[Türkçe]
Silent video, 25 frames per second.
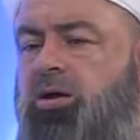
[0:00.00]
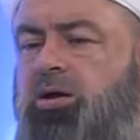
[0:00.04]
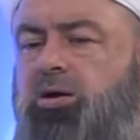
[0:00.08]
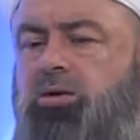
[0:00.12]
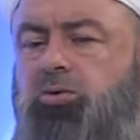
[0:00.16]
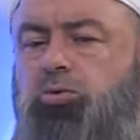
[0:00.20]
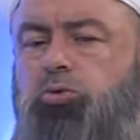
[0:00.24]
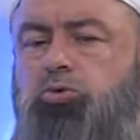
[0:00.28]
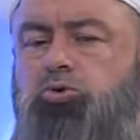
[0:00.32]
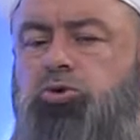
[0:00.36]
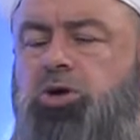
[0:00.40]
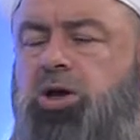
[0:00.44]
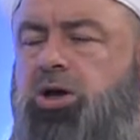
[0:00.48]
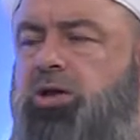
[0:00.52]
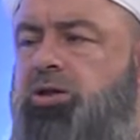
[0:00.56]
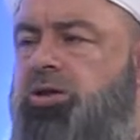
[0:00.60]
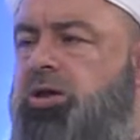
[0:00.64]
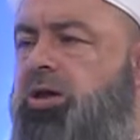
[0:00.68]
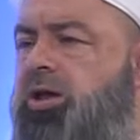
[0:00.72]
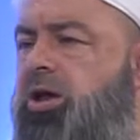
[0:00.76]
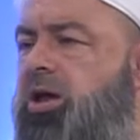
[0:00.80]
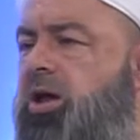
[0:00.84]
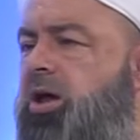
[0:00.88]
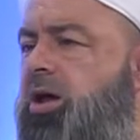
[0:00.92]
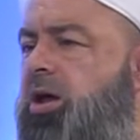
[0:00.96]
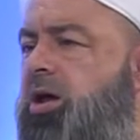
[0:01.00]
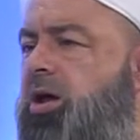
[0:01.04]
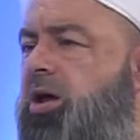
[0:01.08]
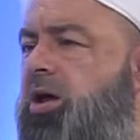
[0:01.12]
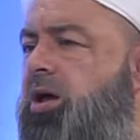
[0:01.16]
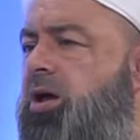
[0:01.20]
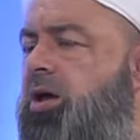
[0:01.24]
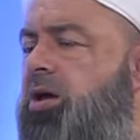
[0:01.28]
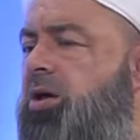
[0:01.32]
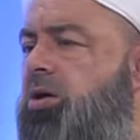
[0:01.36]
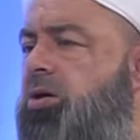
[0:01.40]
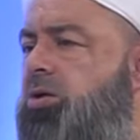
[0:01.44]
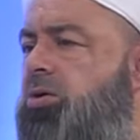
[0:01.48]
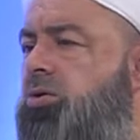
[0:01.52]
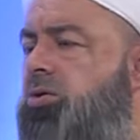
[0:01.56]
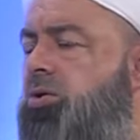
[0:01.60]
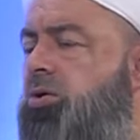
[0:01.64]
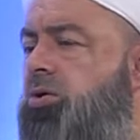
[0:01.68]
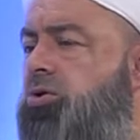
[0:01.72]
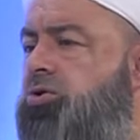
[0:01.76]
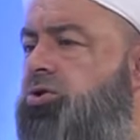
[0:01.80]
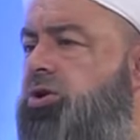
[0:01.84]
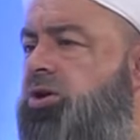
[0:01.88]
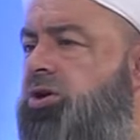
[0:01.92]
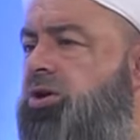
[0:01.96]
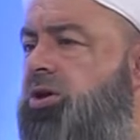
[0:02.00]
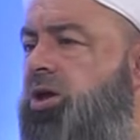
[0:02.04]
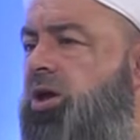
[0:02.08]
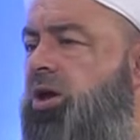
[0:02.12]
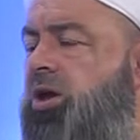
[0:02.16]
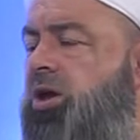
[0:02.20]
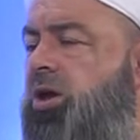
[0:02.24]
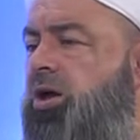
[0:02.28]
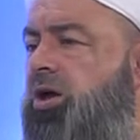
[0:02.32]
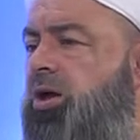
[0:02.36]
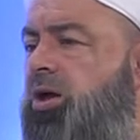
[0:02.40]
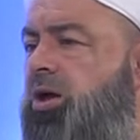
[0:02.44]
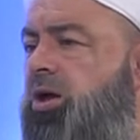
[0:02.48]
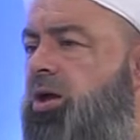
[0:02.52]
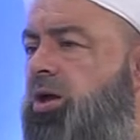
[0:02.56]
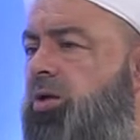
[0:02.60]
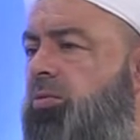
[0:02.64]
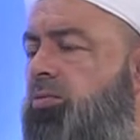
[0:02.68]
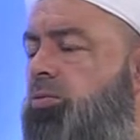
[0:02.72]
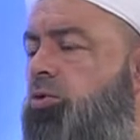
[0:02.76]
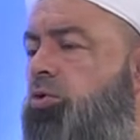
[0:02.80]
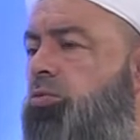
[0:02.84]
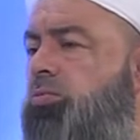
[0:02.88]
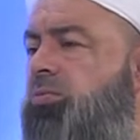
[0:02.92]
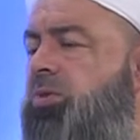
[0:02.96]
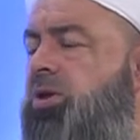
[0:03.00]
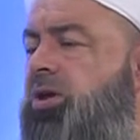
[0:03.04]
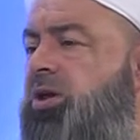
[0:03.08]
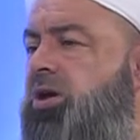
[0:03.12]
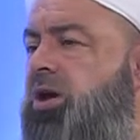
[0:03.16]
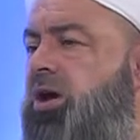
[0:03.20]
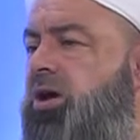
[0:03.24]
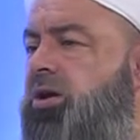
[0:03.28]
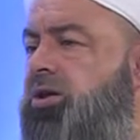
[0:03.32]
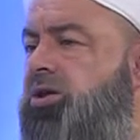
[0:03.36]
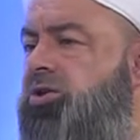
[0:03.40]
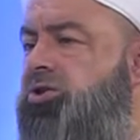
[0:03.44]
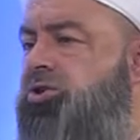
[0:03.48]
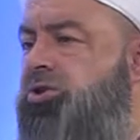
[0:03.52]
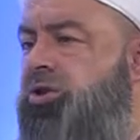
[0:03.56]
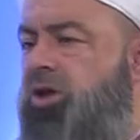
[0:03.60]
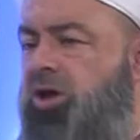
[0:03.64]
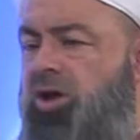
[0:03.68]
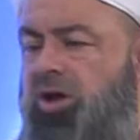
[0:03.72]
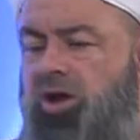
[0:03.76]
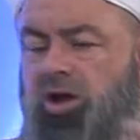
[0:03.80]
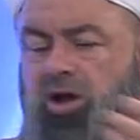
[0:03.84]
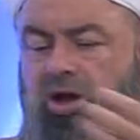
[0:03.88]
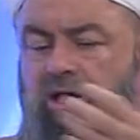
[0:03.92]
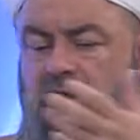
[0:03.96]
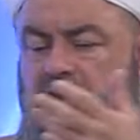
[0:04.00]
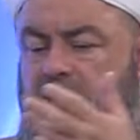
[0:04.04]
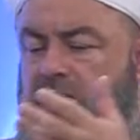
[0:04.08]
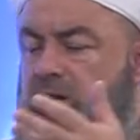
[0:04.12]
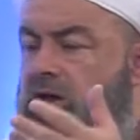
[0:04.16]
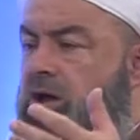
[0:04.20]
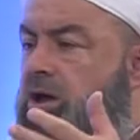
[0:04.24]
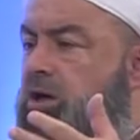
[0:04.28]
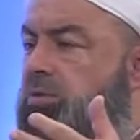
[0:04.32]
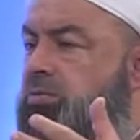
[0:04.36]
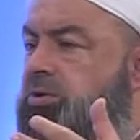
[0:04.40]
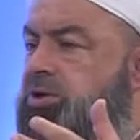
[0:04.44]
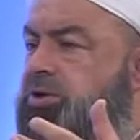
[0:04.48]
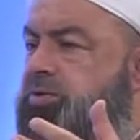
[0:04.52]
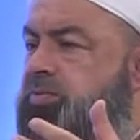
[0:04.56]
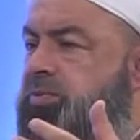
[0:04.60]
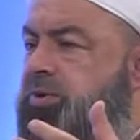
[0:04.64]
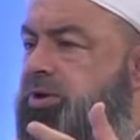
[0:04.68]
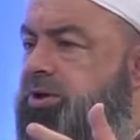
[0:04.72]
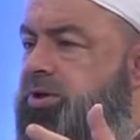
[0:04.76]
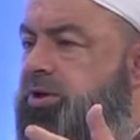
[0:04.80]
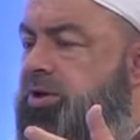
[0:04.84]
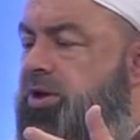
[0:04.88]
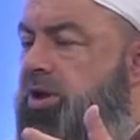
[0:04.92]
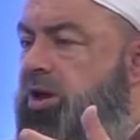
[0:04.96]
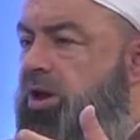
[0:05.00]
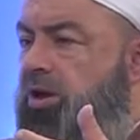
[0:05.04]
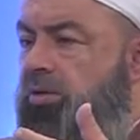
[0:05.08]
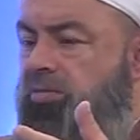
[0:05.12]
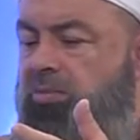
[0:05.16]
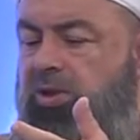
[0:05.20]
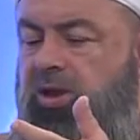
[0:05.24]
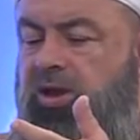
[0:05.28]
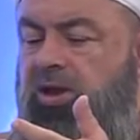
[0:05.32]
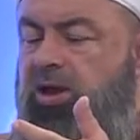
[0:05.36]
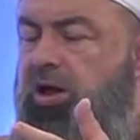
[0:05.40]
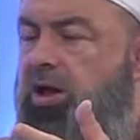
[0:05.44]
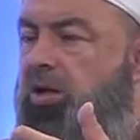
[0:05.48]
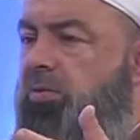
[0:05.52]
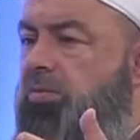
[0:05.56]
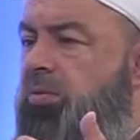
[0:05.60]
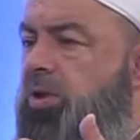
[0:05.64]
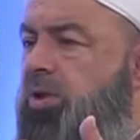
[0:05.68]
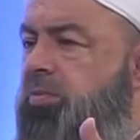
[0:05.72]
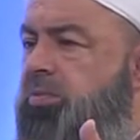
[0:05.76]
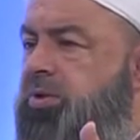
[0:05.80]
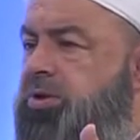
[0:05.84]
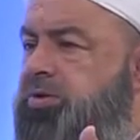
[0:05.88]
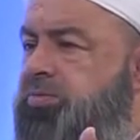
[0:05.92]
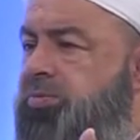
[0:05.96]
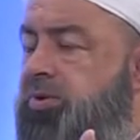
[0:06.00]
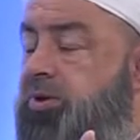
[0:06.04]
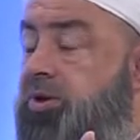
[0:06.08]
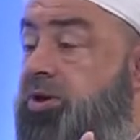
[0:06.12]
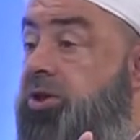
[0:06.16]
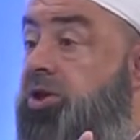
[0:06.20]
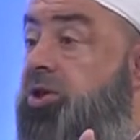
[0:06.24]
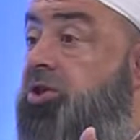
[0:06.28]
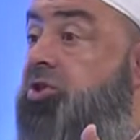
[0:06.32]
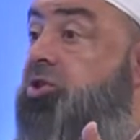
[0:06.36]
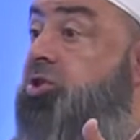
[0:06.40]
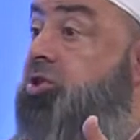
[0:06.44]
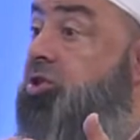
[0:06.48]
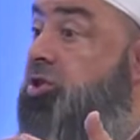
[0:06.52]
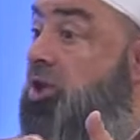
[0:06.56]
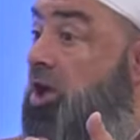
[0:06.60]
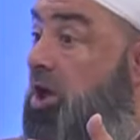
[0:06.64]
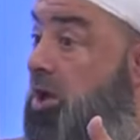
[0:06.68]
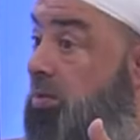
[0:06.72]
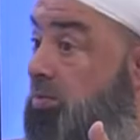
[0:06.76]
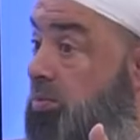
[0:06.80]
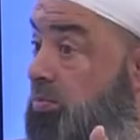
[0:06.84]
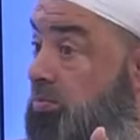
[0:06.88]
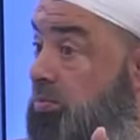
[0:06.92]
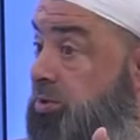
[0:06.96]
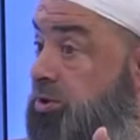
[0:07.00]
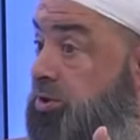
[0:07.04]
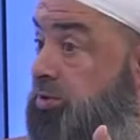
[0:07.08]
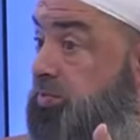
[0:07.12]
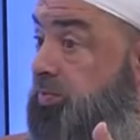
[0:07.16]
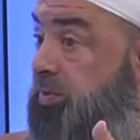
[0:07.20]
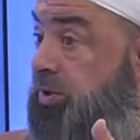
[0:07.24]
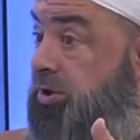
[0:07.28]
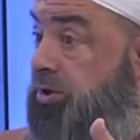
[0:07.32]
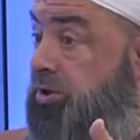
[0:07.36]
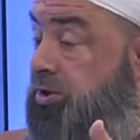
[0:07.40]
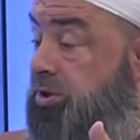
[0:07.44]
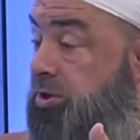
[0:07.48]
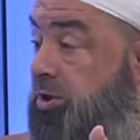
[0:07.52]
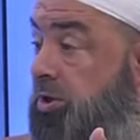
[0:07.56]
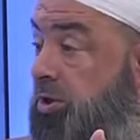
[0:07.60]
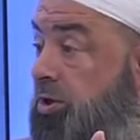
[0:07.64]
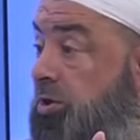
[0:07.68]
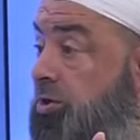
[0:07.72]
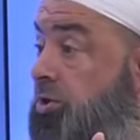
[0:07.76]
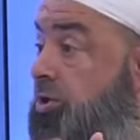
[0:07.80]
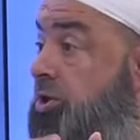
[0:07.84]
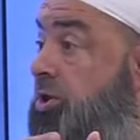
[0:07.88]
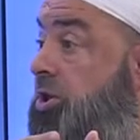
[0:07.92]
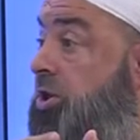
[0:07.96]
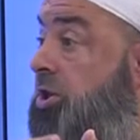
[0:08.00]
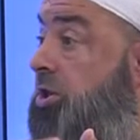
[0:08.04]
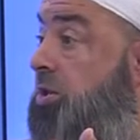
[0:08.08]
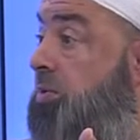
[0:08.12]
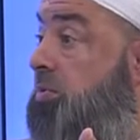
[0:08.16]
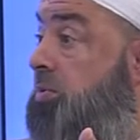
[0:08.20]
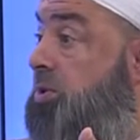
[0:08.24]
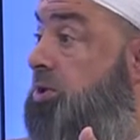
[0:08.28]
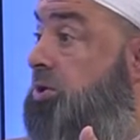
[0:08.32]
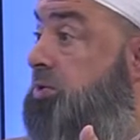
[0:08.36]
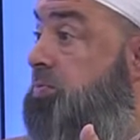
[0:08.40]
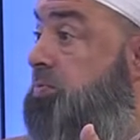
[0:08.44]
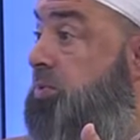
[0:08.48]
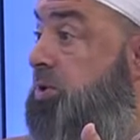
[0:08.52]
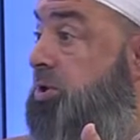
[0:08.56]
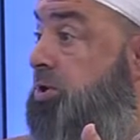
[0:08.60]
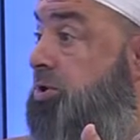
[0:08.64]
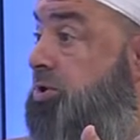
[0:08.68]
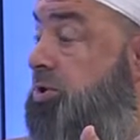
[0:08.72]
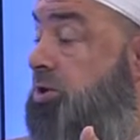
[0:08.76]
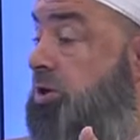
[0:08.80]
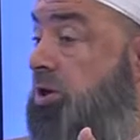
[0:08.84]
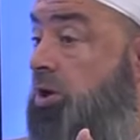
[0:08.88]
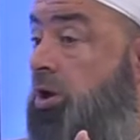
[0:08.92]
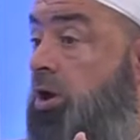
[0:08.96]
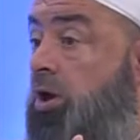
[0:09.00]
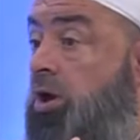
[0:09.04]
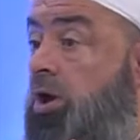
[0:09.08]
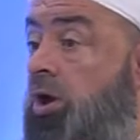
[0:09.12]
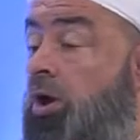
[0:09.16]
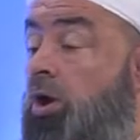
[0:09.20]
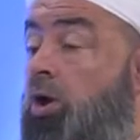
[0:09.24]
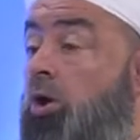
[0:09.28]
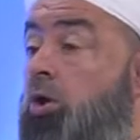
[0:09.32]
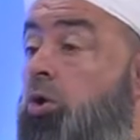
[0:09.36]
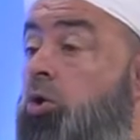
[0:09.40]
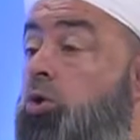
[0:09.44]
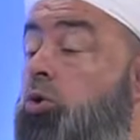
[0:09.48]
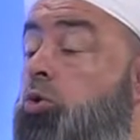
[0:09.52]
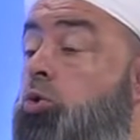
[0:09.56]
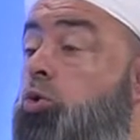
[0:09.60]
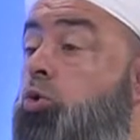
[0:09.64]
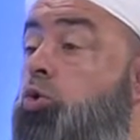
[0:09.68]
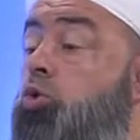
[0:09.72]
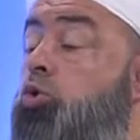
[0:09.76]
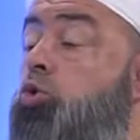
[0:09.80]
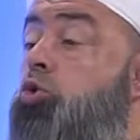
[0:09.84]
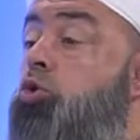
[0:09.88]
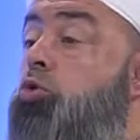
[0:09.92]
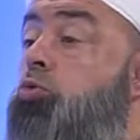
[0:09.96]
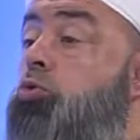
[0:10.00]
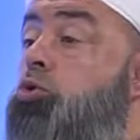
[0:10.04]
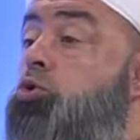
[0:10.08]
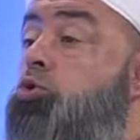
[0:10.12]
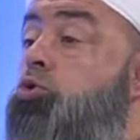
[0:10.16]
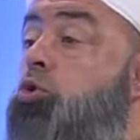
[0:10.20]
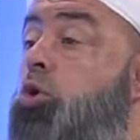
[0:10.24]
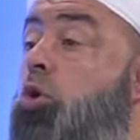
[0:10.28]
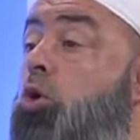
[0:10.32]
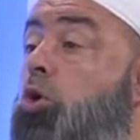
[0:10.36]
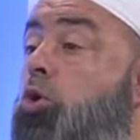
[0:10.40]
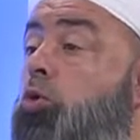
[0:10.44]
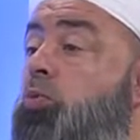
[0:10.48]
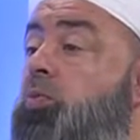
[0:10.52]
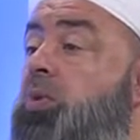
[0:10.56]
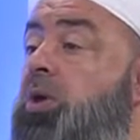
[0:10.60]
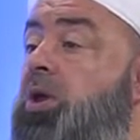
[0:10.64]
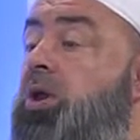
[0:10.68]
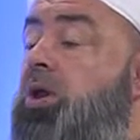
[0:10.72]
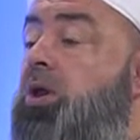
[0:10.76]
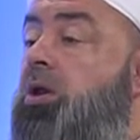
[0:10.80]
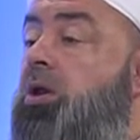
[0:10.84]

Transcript: Kucakla ya. Ne olacak ya? Mümin kardeşim? Allah'ımız bir. Peygamberimiz bir. Kitabımız bir dinimiz bir. Yürüdüğümüz yol bir.